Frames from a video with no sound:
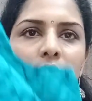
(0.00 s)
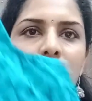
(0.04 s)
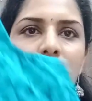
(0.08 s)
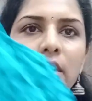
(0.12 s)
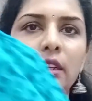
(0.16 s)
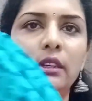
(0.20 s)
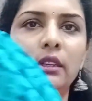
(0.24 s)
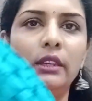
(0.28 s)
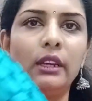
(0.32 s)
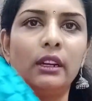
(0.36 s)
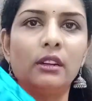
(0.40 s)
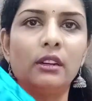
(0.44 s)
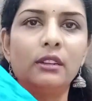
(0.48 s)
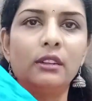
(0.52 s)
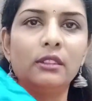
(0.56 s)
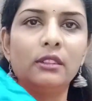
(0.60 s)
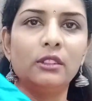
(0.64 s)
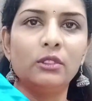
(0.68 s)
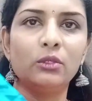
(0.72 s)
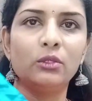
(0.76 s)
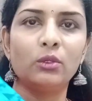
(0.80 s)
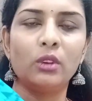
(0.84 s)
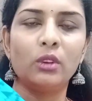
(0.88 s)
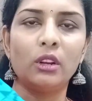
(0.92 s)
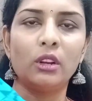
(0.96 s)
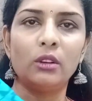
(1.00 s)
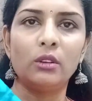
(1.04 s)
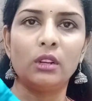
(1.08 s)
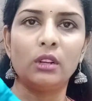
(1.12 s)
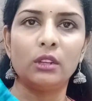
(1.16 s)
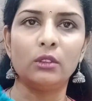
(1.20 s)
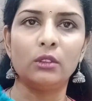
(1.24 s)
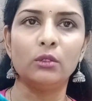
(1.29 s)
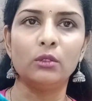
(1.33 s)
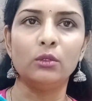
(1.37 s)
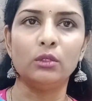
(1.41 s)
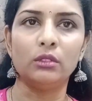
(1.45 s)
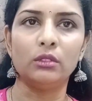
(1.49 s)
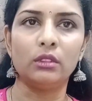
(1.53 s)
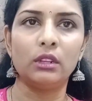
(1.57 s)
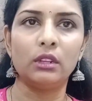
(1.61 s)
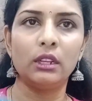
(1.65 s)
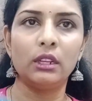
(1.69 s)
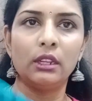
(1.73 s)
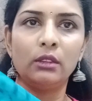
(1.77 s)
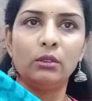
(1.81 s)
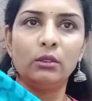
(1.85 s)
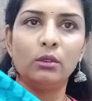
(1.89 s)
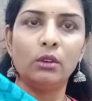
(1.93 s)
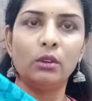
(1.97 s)
ఇది ఎక్కడ తీసుకున్నానో నాకు
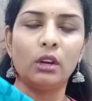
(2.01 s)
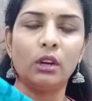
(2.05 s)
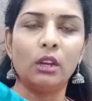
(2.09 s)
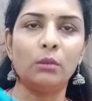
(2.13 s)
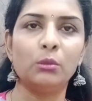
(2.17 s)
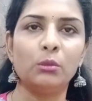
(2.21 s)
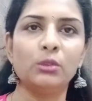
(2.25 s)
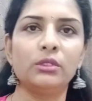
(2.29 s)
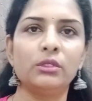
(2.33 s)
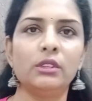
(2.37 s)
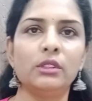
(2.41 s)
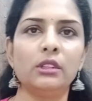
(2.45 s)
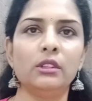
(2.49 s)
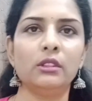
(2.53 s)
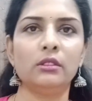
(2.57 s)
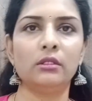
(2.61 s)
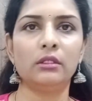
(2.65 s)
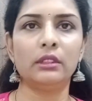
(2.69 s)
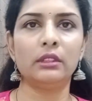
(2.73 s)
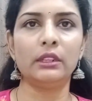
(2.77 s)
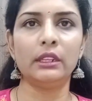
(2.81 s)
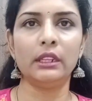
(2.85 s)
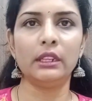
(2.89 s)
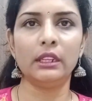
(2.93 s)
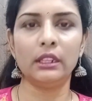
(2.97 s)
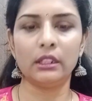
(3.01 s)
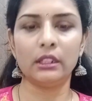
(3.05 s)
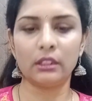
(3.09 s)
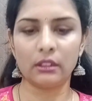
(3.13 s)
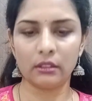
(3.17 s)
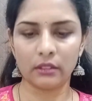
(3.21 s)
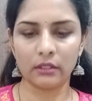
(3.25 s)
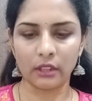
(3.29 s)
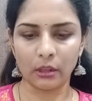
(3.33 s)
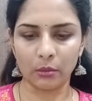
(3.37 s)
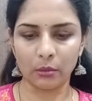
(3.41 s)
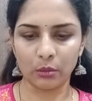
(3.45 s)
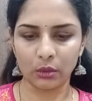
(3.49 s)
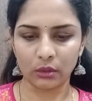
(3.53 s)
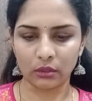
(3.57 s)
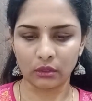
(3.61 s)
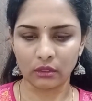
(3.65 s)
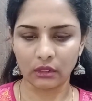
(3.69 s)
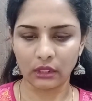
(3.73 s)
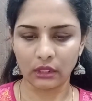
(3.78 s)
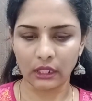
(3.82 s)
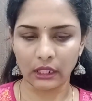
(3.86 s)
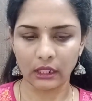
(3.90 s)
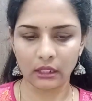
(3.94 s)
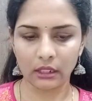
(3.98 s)
గుర్తులేదు ఆల్మోస్ట్ ఇది త్రీ ఇయర్స్
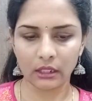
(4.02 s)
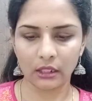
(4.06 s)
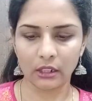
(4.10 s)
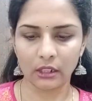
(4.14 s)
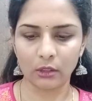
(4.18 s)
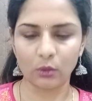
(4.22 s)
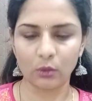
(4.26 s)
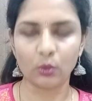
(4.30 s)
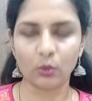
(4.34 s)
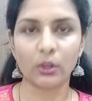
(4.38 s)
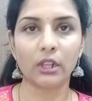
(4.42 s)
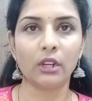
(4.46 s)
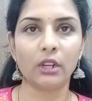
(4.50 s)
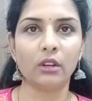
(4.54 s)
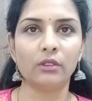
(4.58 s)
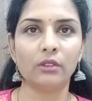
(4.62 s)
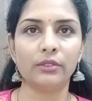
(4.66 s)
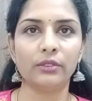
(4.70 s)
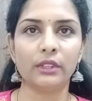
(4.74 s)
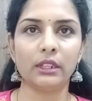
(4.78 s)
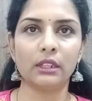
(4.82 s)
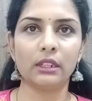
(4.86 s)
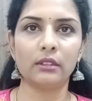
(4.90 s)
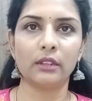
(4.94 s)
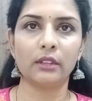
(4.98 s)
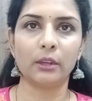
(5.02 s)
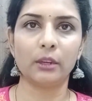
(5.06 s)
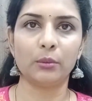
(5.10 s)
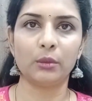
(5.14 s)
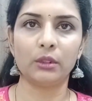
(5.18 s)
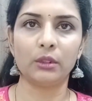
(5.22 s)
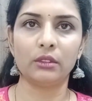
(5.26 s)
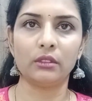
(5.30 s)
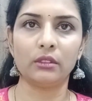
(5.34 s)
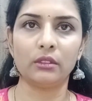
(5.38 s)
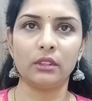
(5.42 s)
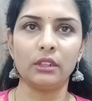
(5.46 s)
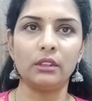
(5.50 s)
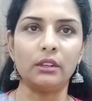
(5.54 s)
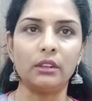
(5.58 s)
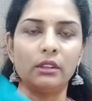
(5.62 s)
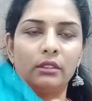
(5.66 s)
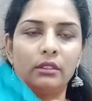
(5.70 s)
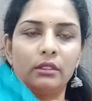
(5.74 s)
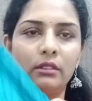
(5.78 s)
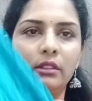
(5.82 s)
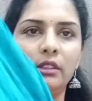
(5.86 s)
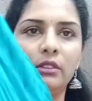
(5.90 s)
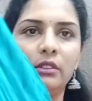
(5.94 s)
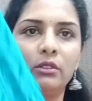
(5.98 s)
అయిపోతుంది దగ్గర దగ్గర టూ అండ్ హాఫ్ ఇయర్స్ అయిపోతుంది ఈ
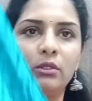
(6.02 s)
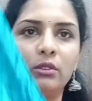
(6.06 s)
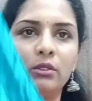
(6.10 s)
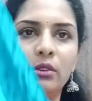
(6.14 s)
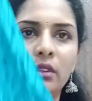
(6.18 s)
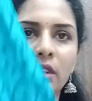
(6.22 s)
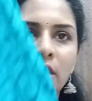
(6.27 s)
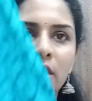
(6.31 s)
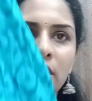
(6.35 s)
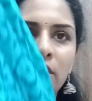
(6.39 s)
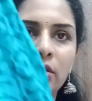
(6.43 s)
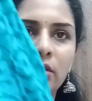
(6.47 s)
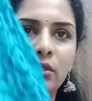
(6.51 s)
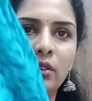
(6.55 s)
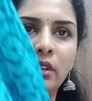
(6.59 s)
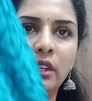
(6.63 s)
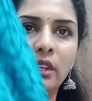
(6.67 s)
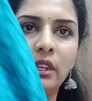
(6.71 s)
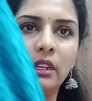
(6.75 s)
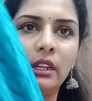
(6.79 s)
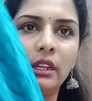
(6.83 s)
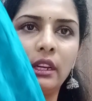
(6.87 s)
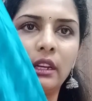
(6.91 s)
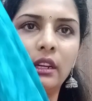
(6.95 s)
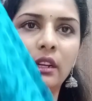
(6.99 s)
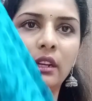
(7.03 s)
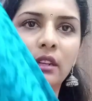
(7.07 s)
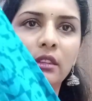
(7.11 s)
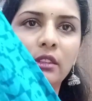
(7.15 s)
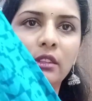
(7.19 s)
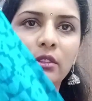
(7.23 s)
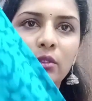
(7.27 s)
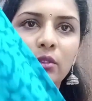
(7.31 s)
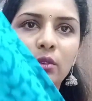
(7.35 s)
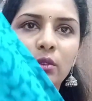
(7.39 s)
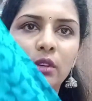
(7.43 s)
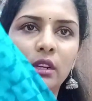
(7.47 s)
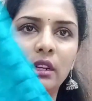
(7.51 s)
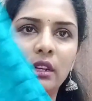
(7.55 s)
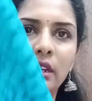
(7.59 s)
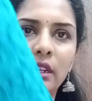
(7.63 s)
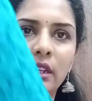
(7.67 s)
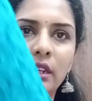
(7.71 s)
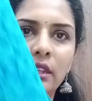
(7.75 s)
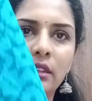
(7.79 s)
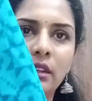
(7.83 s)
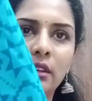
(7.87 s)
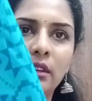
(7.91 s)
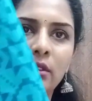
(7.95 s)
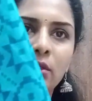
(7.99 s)
డ్రెస్ తీసుకొని సో నేను ఎక్కడ తీసుకున్నాను
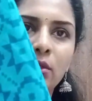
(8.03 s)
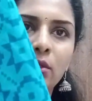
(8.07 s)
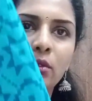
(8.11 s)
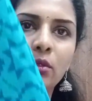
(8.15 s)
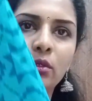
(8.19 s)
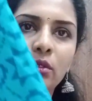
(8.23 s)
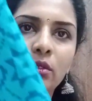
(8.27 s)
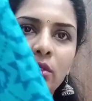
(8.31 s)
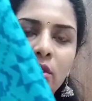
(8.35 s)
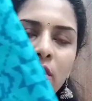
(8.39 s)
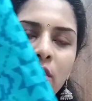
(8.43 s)
అనేది నాకు గుర్తు